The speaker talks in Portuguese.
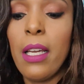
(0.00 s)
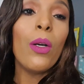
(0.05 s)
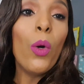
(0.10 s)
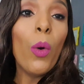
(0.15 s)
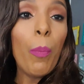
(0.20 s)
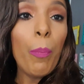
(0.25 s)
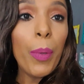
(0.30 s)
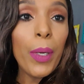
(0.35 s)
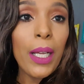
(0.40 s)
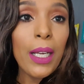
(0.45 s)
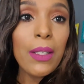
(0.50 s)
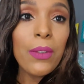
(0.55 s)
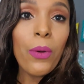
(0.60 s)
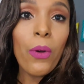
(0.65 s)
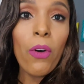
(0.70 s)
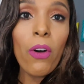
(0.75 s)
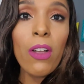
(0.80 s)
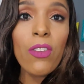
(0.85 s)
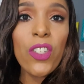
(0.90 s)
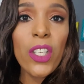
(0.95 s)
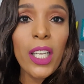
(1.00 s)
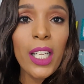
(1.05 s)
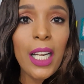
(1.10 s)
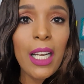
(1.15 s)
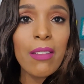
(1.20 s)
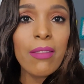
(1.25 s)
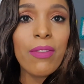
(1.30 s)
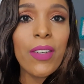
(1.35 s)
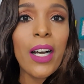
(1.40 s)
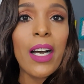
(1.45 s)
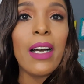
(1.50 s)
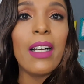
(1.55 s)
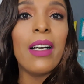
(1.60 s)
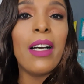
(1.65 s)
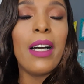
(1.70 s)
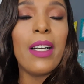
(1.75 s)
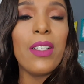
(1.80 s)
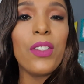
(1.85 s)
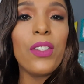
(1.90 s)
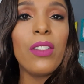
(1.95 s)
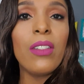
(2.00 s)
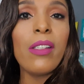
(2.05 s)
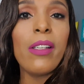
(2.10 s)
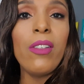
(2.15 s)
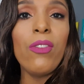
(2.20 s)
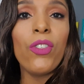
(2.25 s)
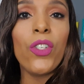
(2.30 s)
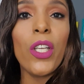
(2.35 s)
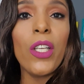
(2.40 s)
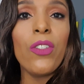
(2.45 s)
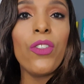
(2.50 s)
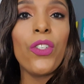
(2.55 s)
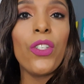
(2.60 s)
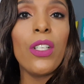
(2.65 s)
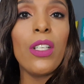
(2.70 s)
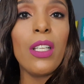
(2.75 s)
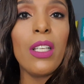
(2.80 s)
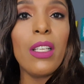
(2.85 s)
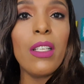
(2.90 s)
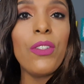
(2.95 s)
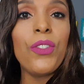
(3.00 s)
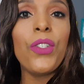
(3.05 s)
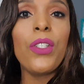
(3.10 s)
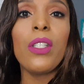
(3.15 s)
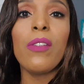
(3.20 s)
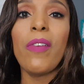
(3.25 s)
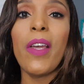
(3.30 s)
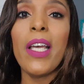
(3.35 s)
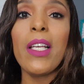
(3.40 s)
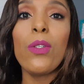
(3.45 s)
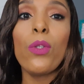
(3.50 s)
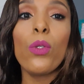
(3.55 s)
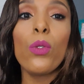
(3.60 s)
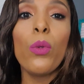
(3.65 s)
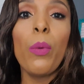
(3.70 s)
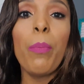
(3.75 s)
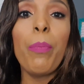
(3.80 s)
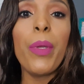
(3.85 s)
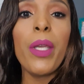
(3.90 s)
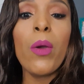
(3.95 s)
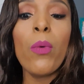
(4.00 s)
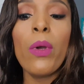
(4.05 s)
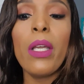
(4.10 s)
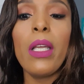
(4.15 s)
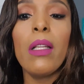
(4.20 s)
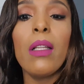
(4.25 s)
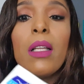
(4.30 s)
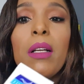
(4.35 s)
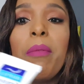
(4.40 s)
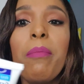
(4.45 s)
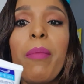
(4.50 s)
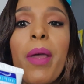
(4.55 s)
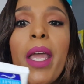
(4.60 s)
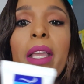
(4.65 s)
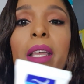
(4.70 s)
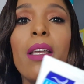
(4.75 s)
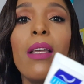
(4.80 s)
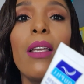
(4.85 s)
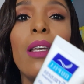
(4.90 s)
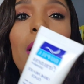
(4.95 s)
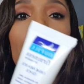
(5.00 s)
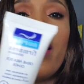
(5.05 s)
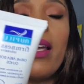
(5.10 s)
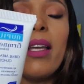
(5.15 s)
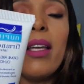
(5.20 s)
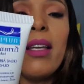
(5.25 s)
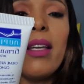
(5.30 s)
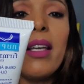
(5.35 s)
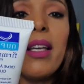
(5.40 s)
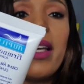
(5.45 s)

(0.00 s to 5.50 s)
O plano hoje é gravar a distringente Nides versus Nupil e também é,